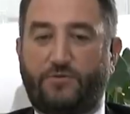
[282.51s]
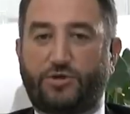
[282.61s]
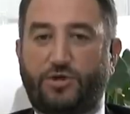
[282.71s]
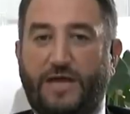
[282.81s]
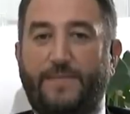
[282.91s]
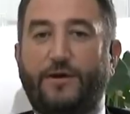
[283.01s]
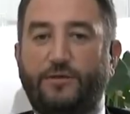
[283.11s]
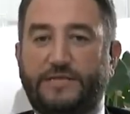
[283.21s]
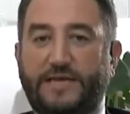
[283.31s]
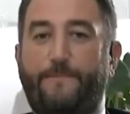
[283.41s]
questo tema
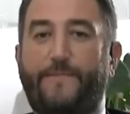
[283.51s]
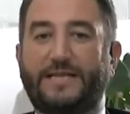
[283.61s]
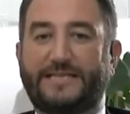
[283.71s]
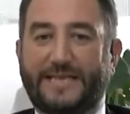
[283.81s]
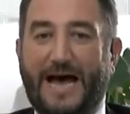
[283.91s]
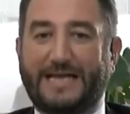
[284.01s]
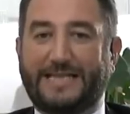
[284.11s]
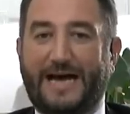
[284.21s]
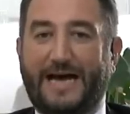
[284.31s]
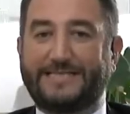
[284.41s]
non sia
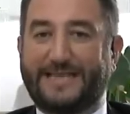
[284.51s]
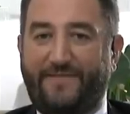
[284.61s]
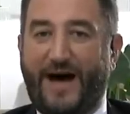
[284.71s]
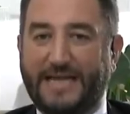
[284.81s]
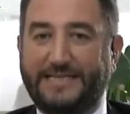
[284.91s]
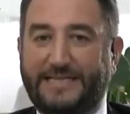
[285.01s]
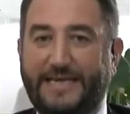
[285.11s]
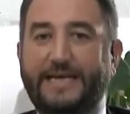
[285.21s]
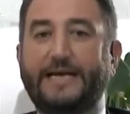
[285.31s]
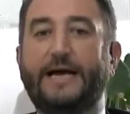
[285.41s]
balzata
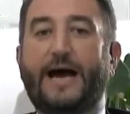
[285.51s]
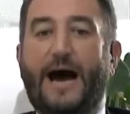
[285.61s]
davanti